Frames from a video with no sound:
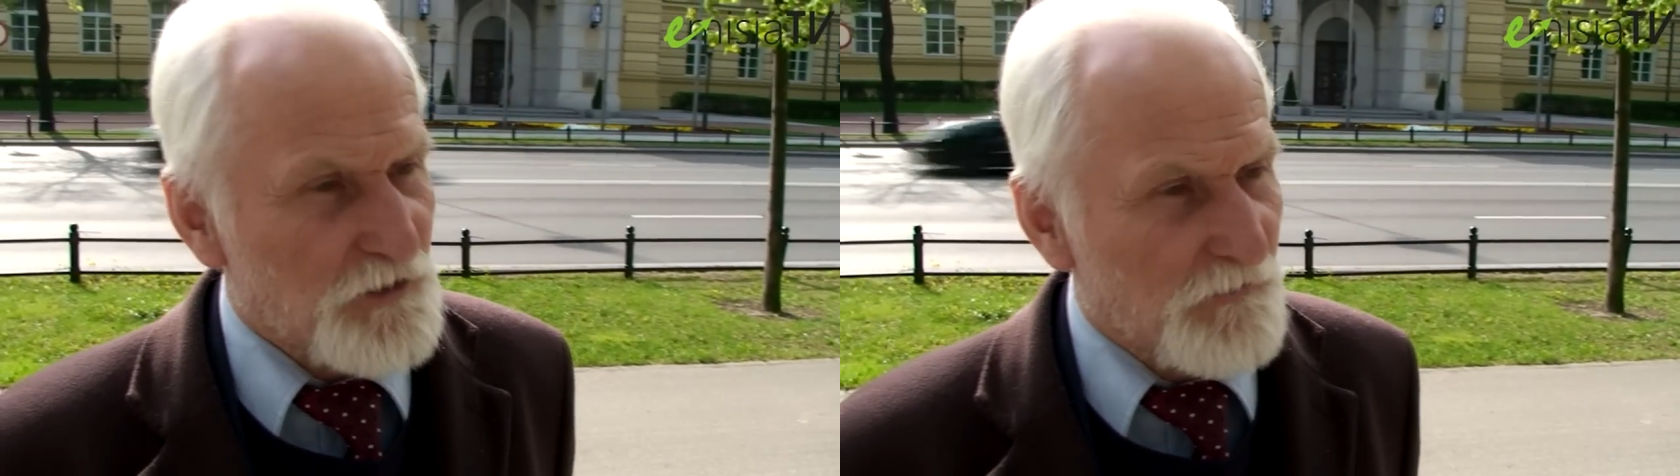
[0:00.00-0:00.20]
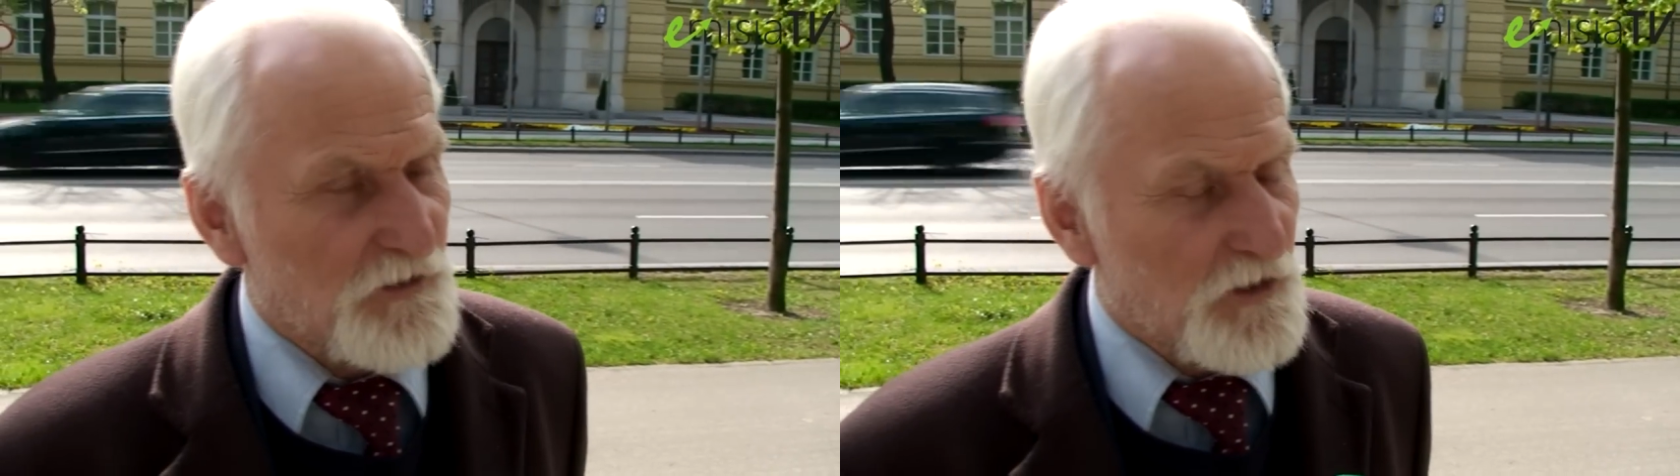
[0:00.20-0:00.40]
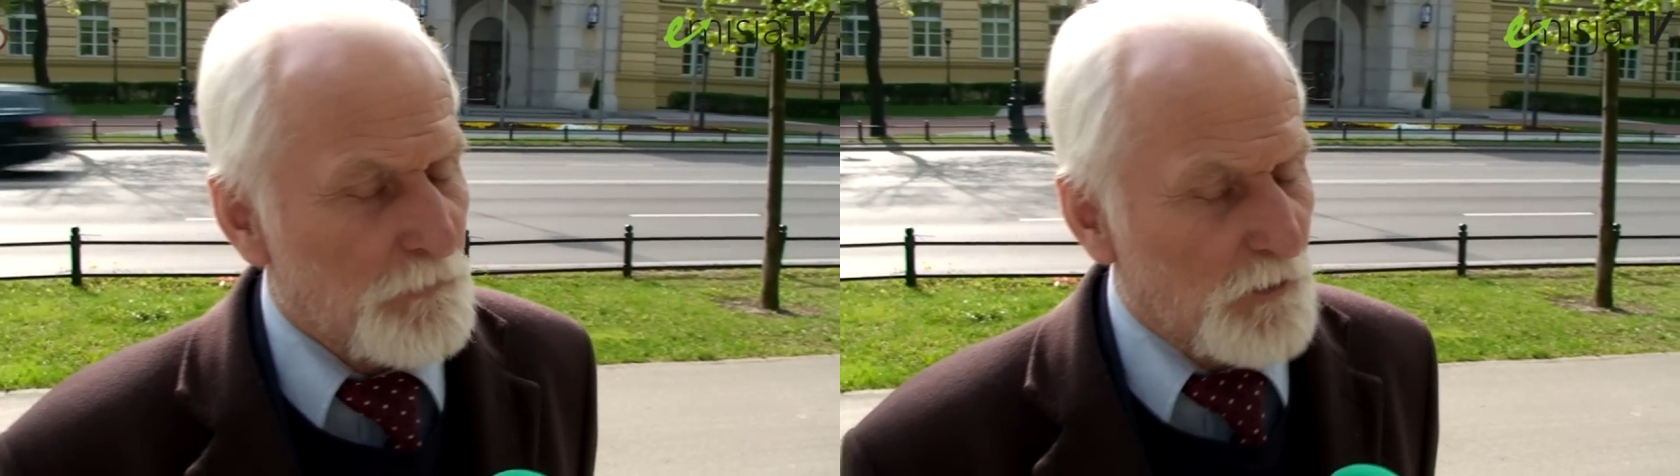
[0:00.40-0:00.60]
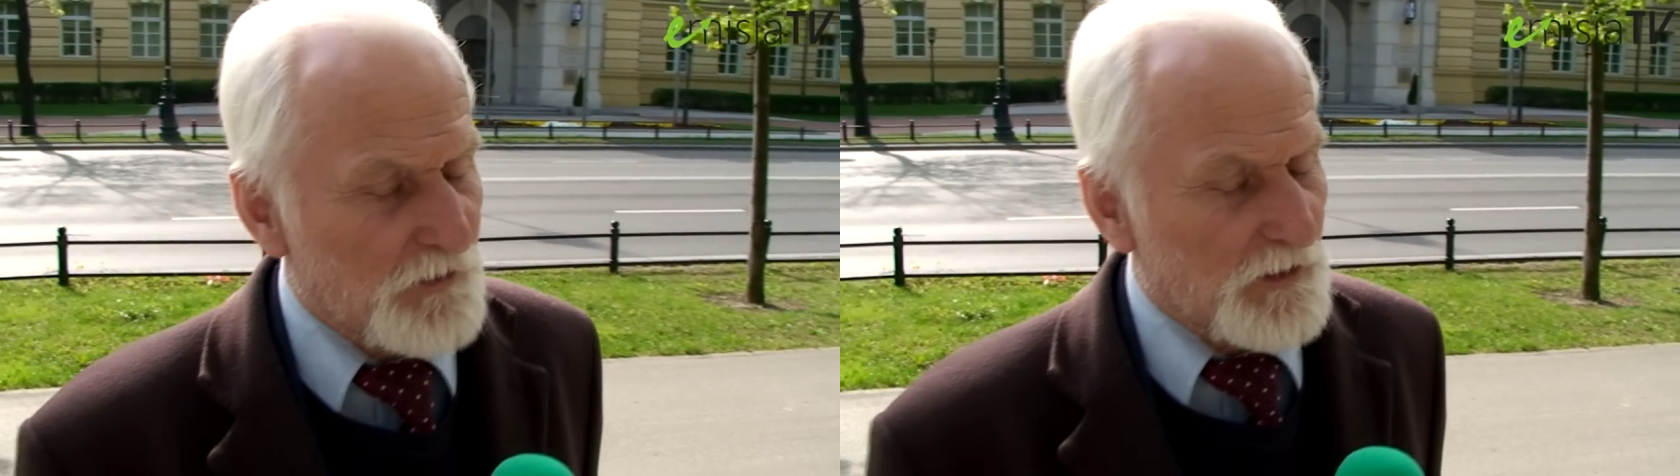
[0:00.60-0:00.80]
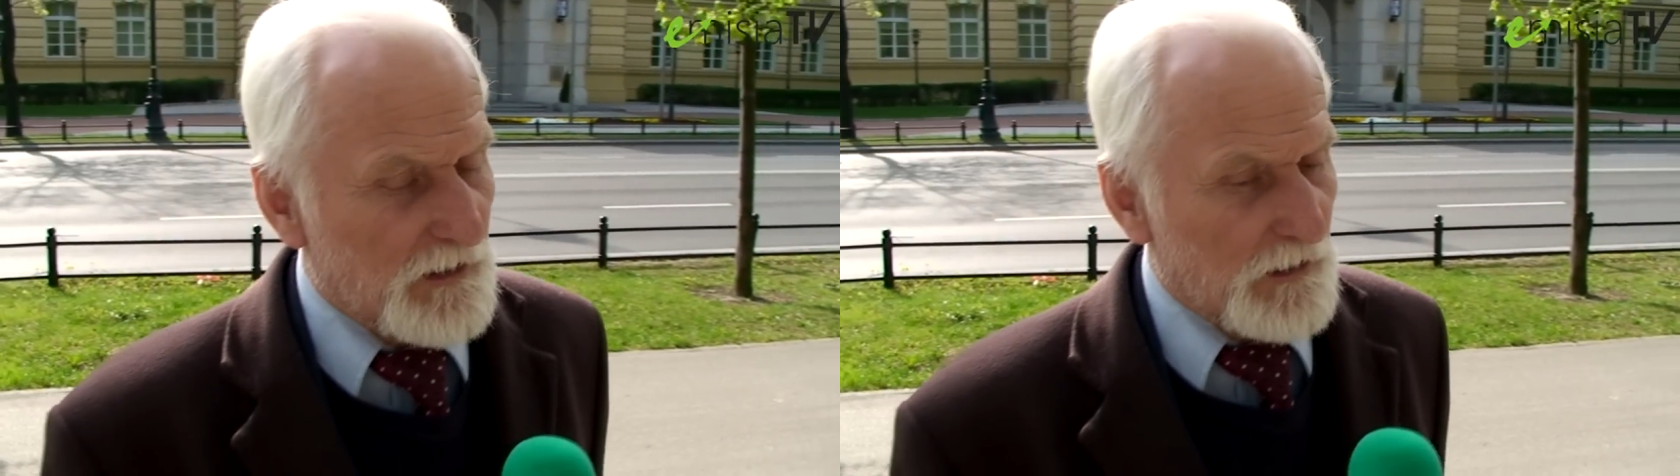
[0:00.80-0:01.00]
oczywiście
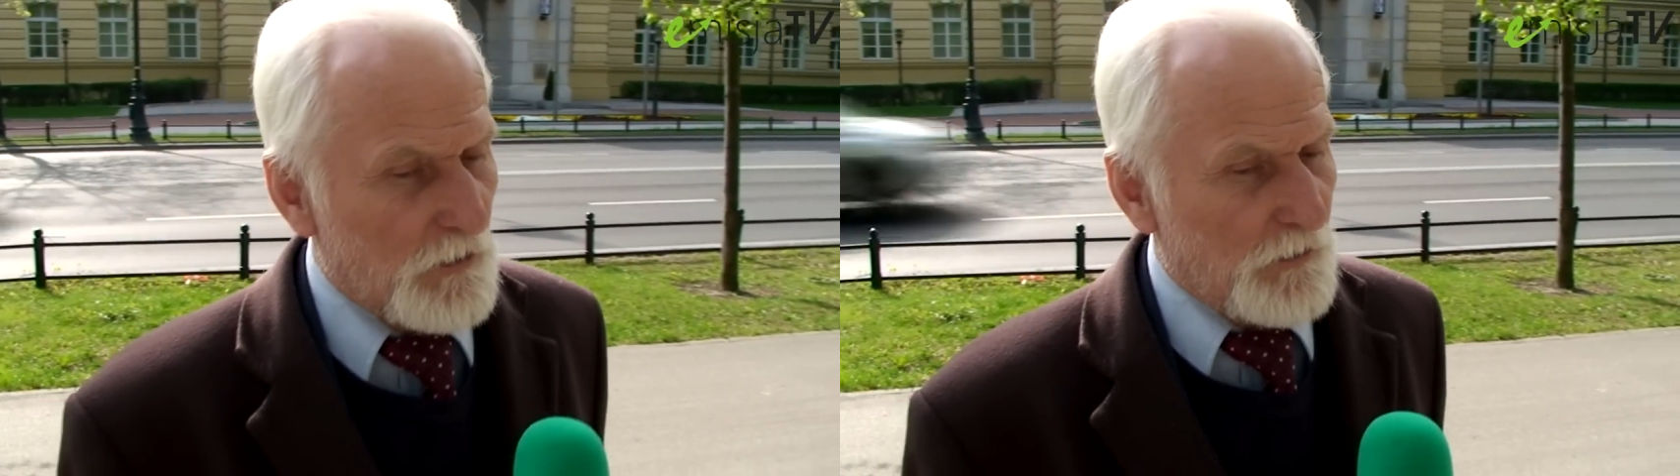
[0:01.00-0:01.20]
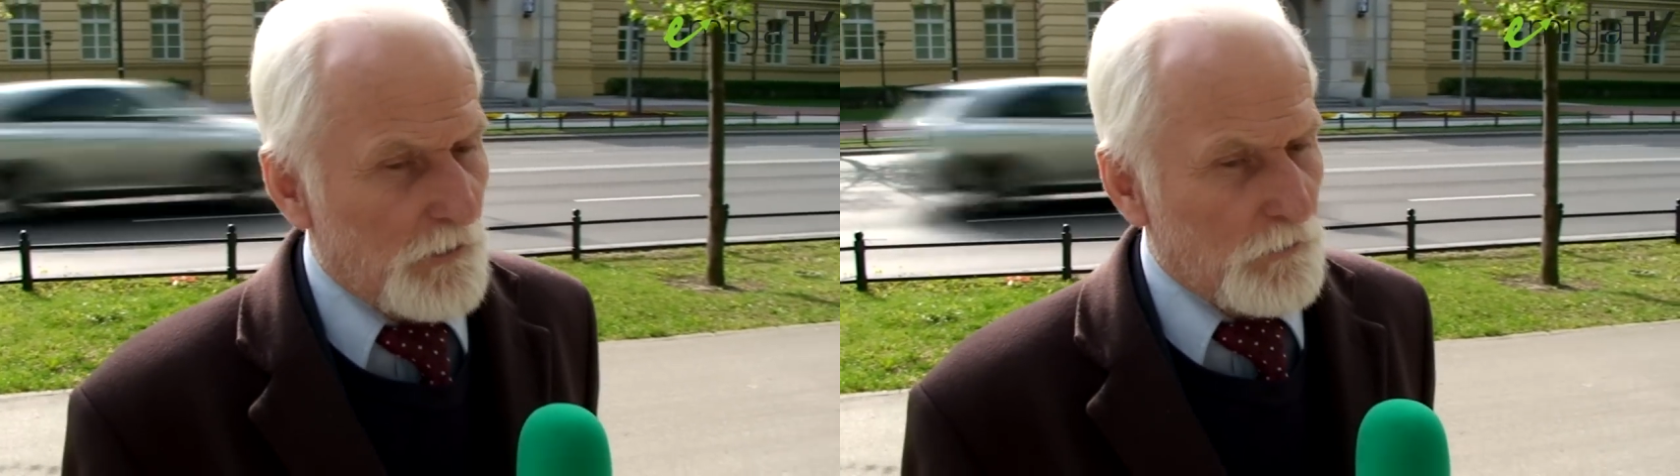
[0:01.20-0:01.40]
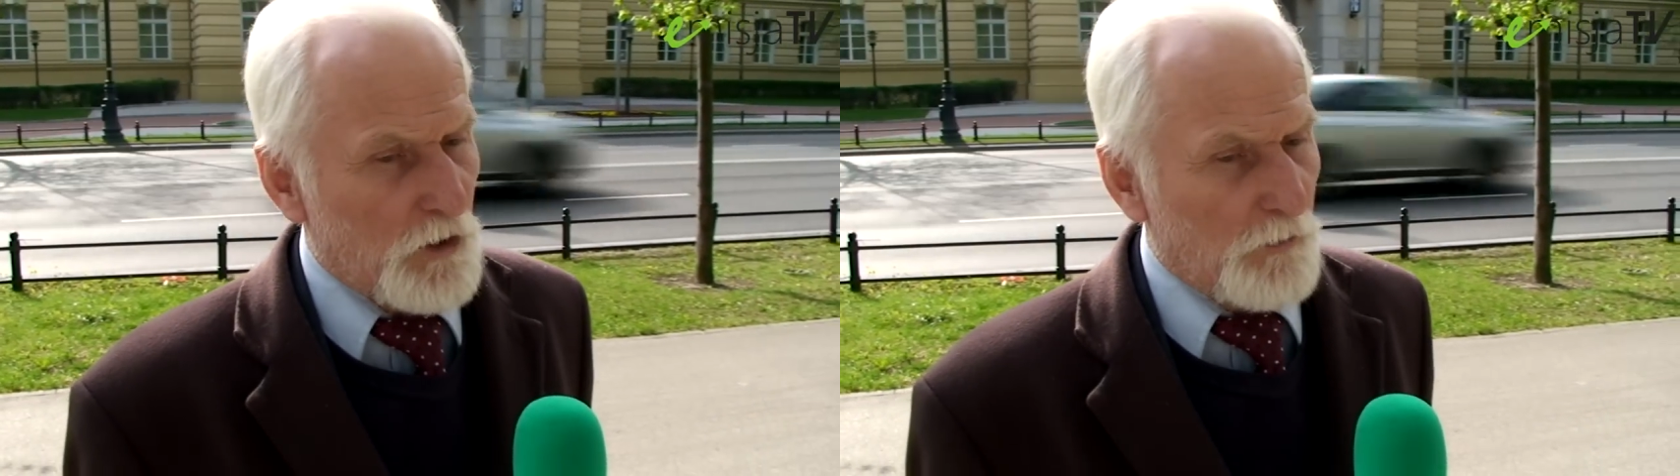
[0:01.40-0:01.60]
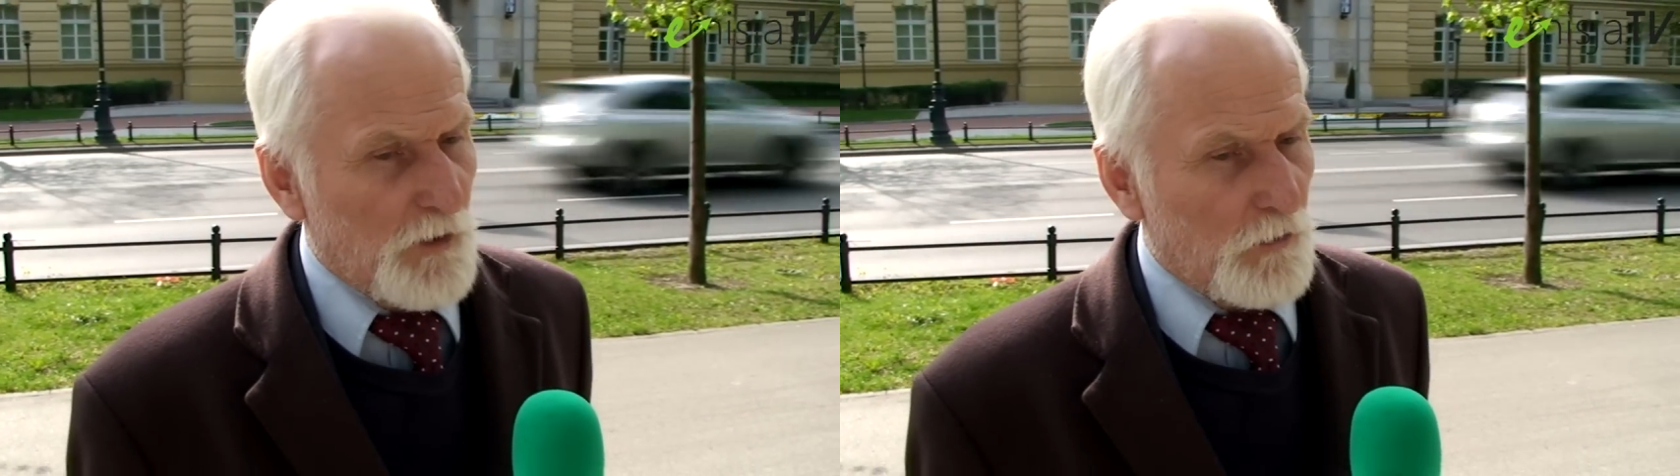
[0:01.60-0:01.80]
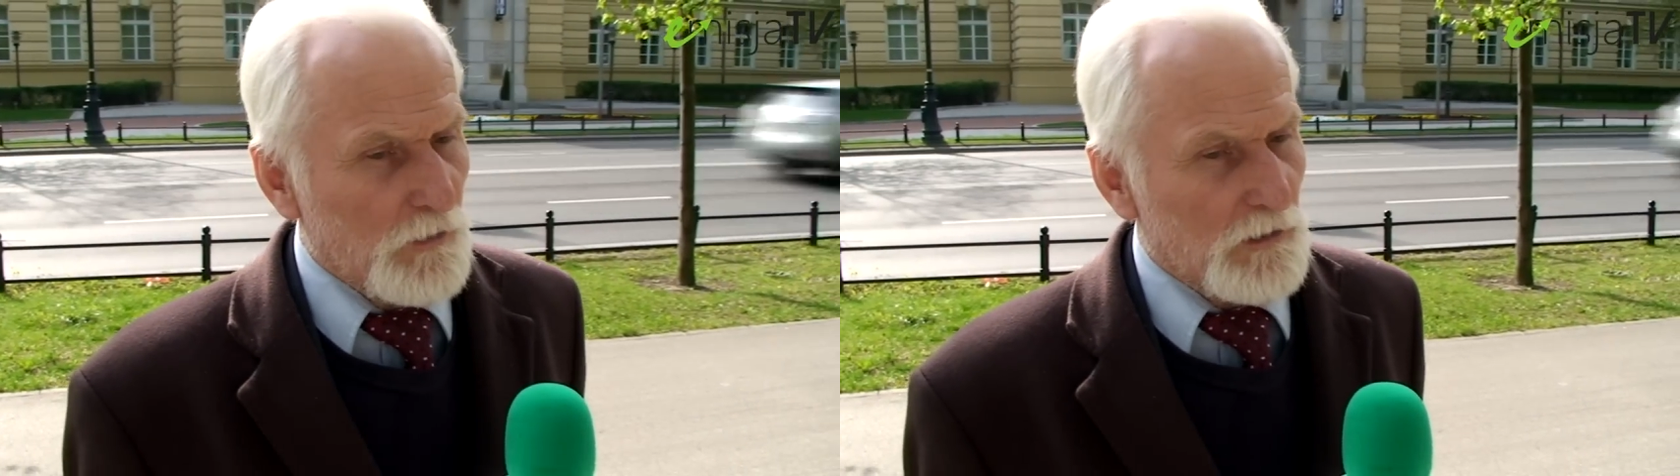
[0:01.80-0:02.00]
politykę rolną robią,